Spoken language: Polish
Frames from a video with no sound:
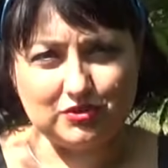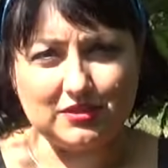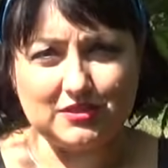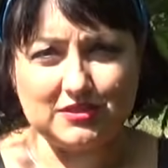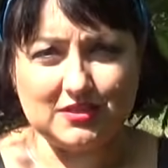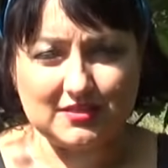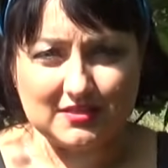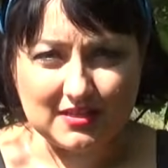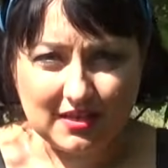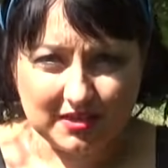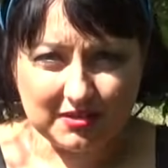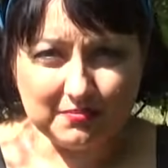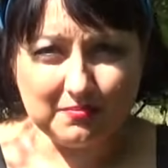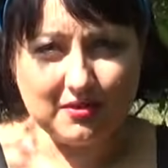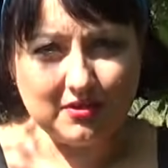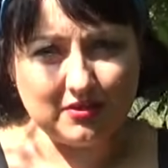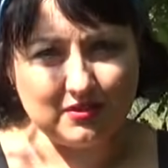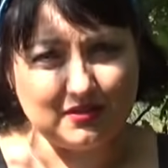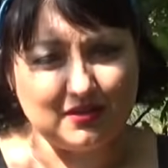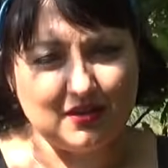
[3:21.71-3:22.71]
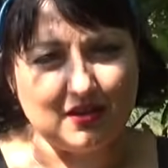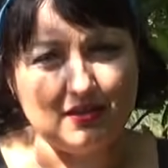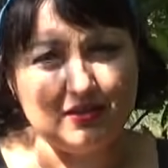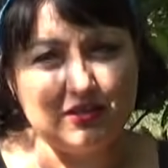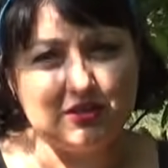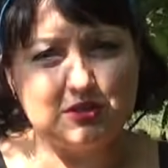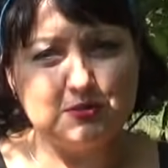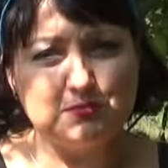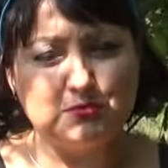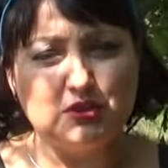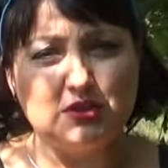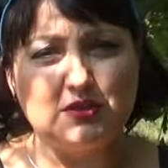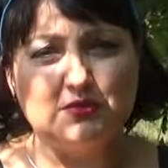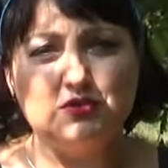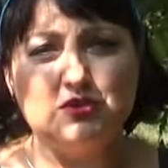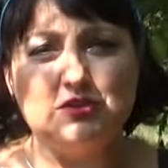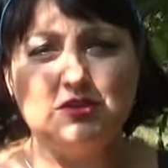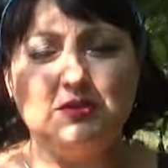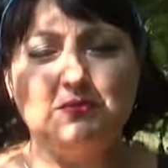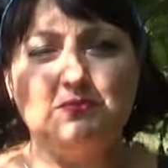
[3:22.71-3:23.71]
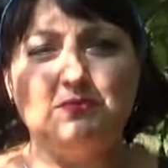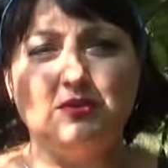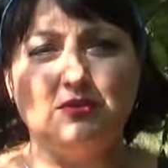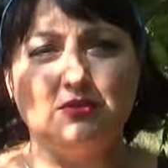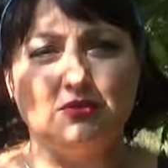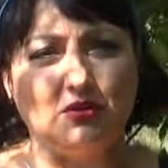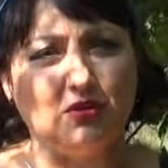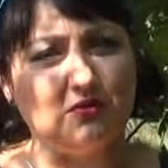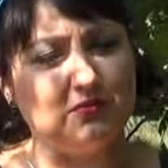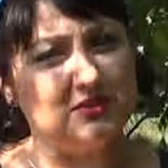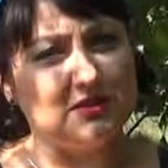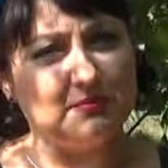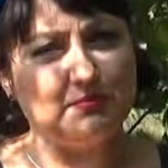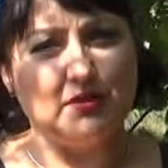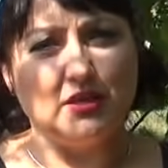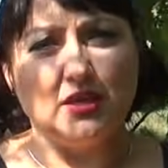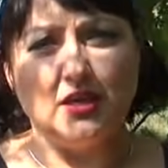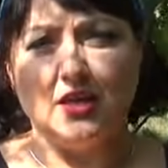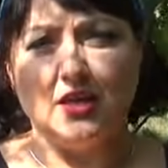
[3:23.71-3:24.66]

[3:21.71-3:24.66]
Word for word: czyli Cezary Baryka, jest przede wszystkim wędrowcem,